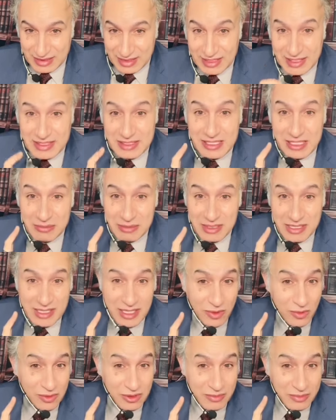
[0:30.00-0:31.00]
انتبه
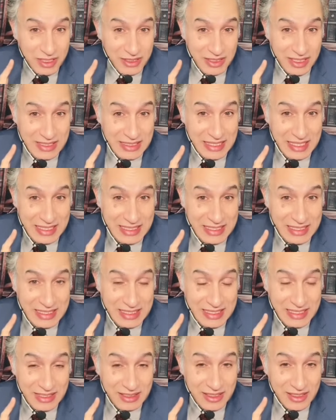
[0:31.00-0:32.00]
إذا كنت من الأشخاص
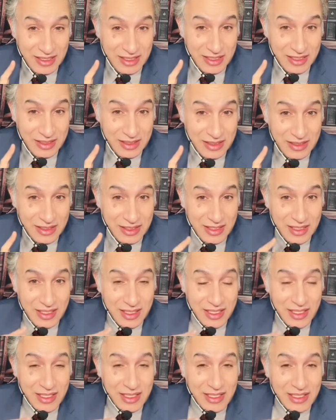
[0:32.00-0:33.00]
الحساسين ترى
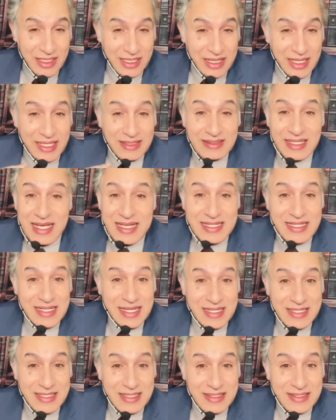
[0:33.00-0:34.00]
إذا أنت
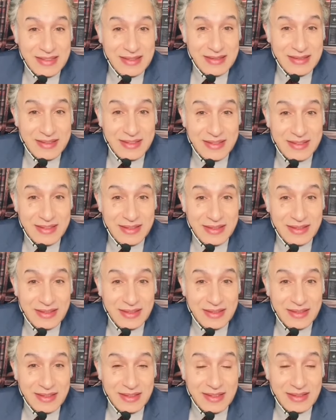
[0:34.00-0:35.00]
حساس
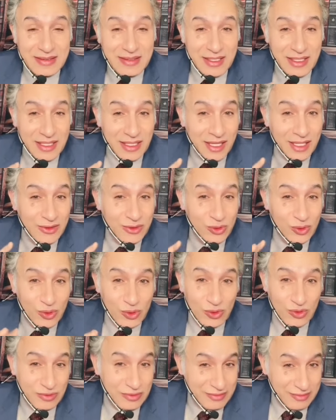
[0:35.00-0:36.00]
ترى قد
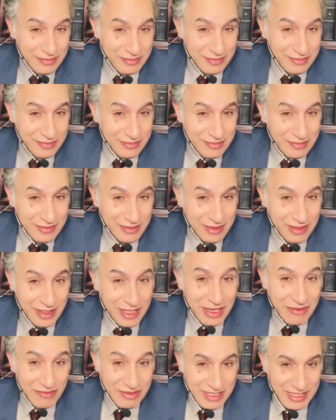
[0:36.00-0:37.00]
يكون
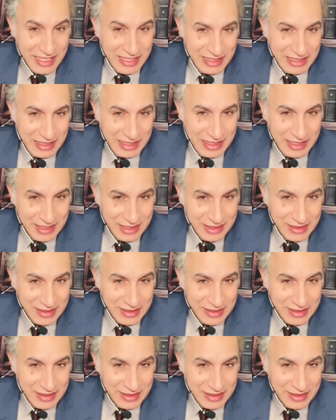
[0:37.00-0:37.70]
قافز عليك القرين